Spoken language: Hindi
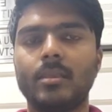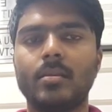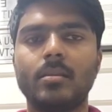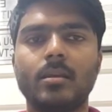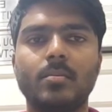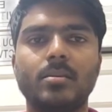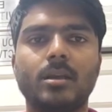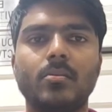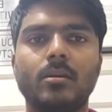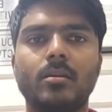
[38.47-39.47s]
देखते हैं अभी
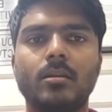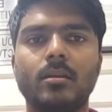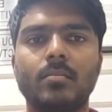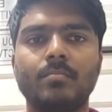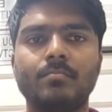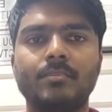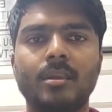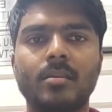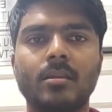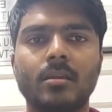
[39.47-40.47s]
चालू करते हैं आप
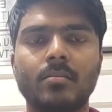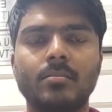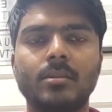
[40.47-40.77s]
देखते हैं हम